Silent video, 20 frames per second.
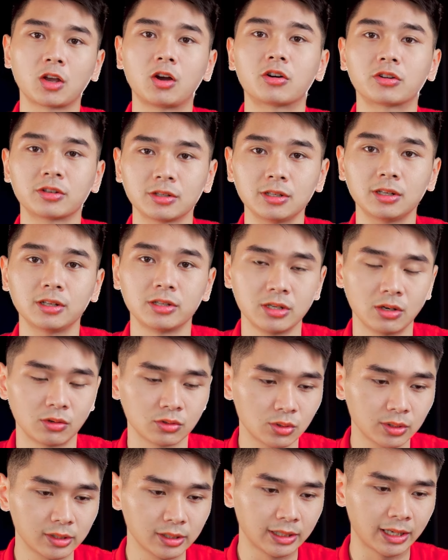ngon hơn rất là nhiều
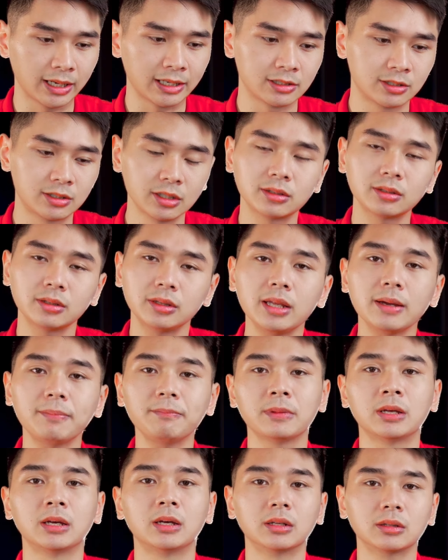xuất hình ảnh trực tiếp
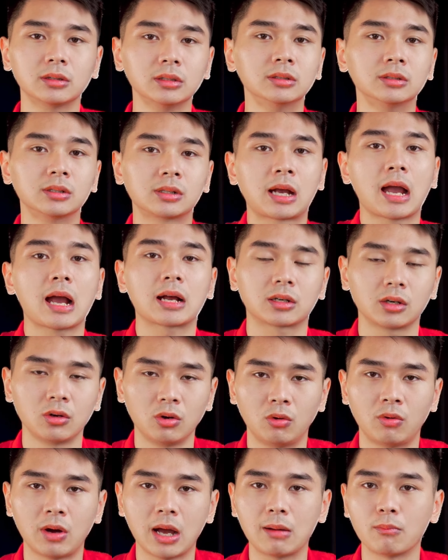từ card đồ
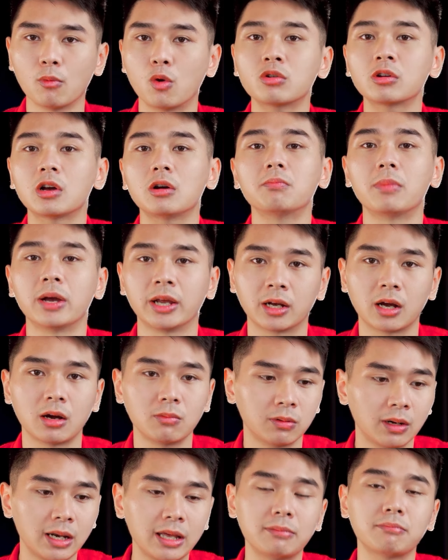họa
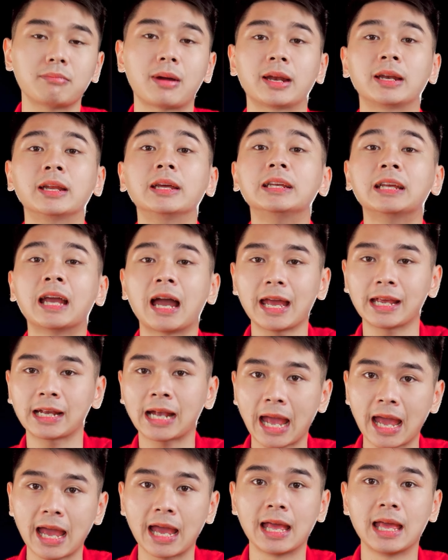4070 lên màn hình
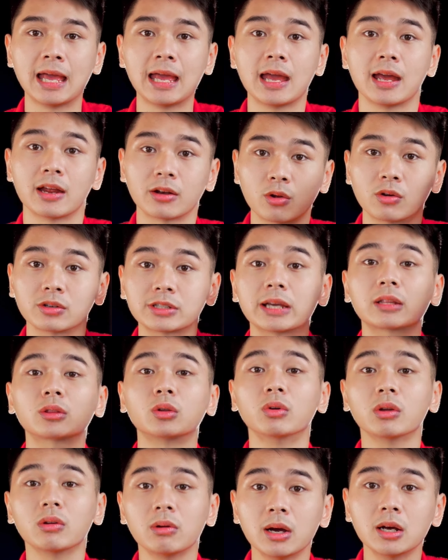2K nó sẽ
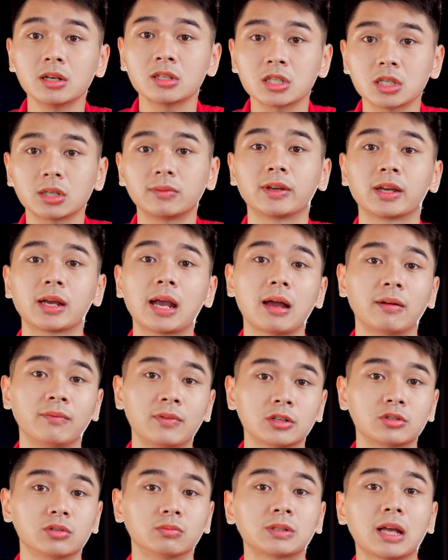tối ưu hơn so với cả
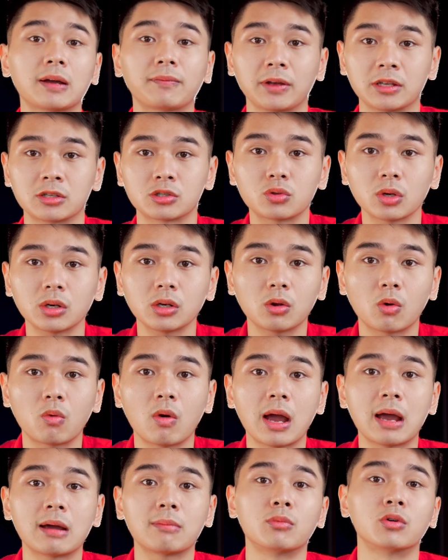việc chúng ta phải xuất
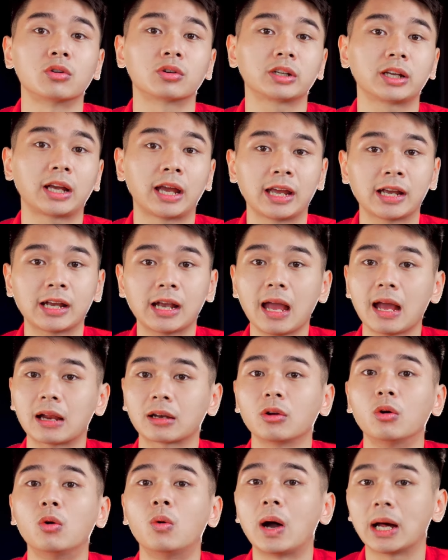qua một cái card
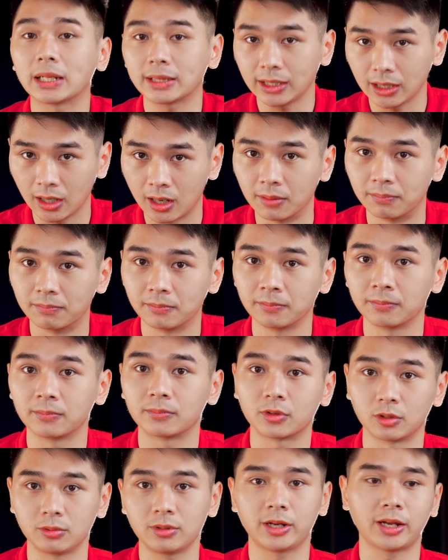đồ họa tích hợp
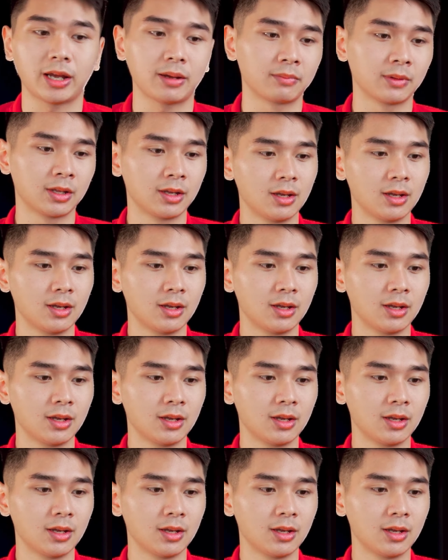đúng không anh em